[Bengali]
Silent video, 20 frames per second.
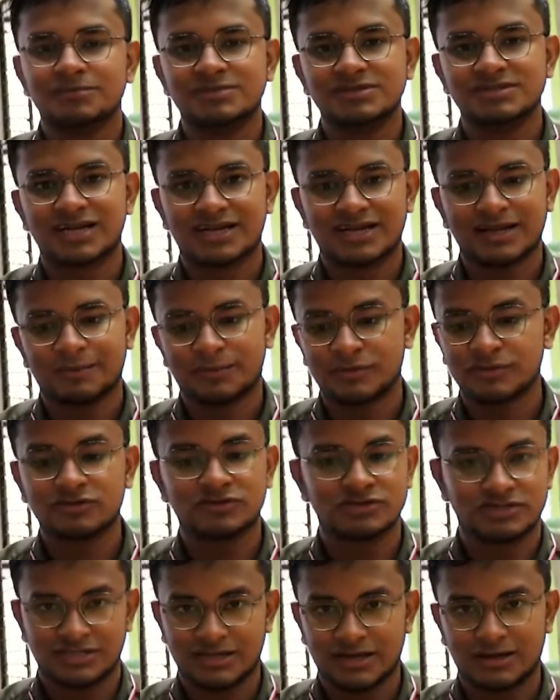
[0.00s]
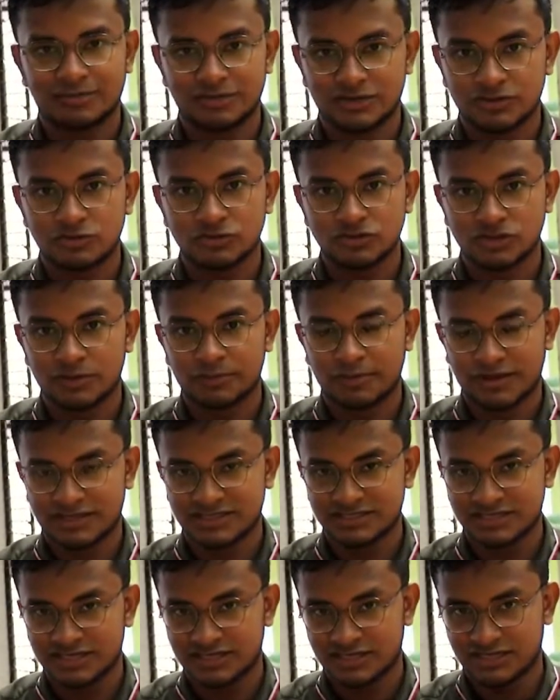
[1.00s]
পিজাটা আপাতত যেটা আমাদের দুজনের
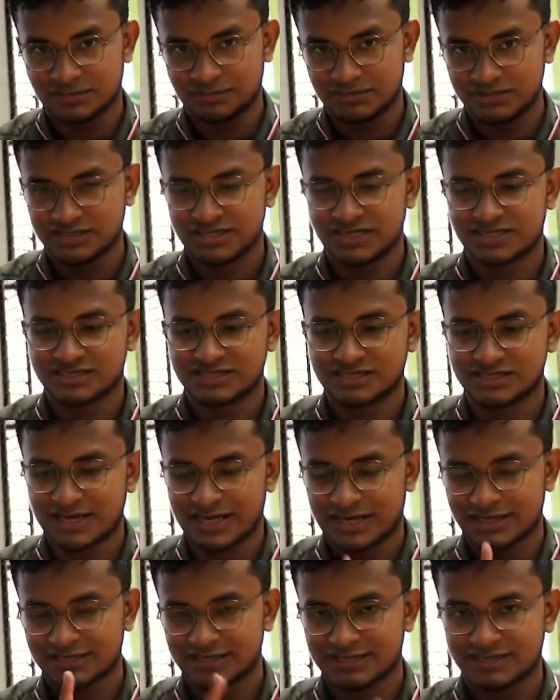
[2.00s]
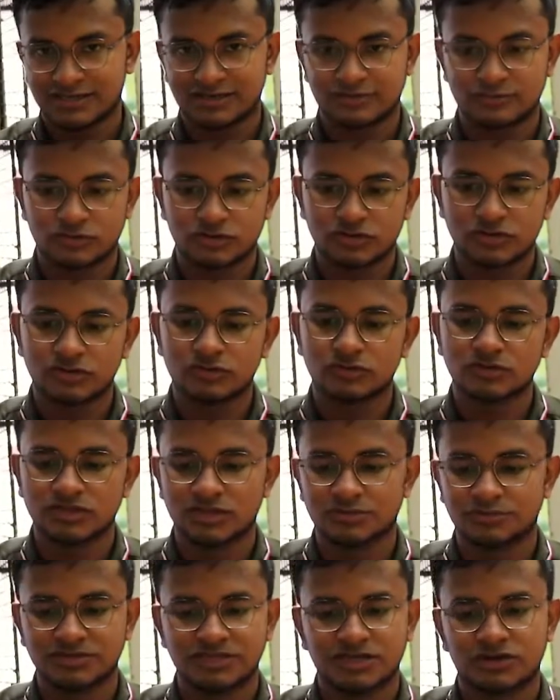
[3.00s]
প্যাকেজের সাথে একটা পিজা আসতেছে এক হাজার টাকার মধ্যে তো
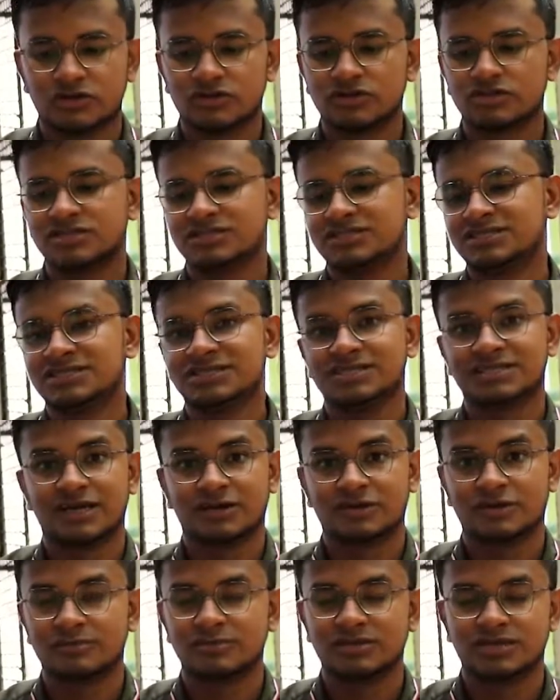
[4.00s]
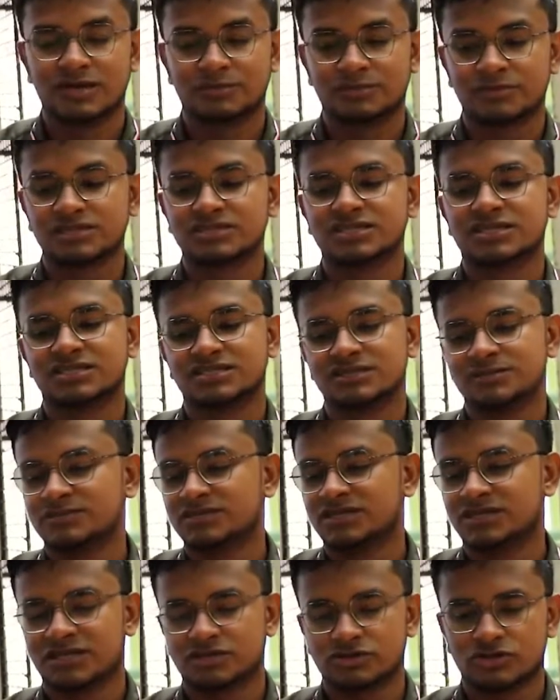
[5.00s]
সেই পিজার অর্ডার দিয়েছি সেটা এখন আমি খেয়ে আপনাদের জানাচ্ছি
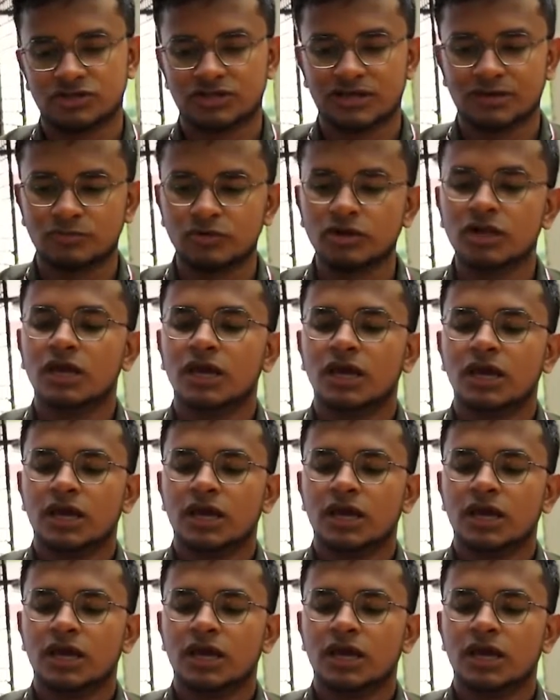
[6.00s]
পিজাটা আসলে কেমন